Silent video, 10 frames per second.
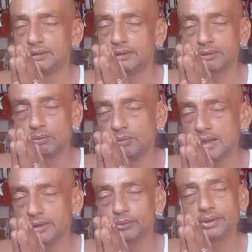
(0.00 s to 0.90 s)

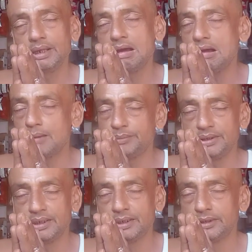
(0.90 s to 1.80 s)
रखूँगा क्योंकि आप ही
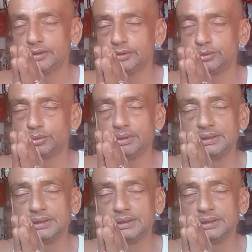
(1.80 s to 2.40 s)
हैं जो